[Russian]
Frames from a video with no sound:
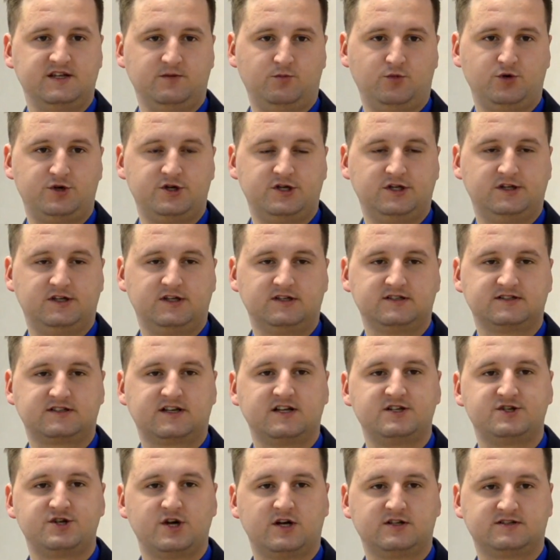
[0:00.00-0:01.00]
мужчина
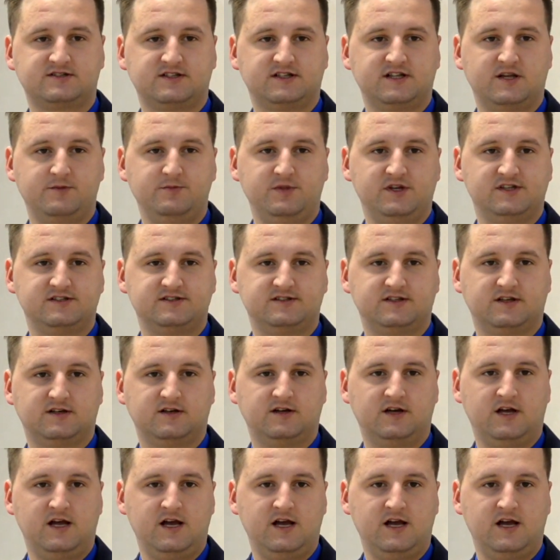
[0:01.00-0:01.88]
скончался на месте.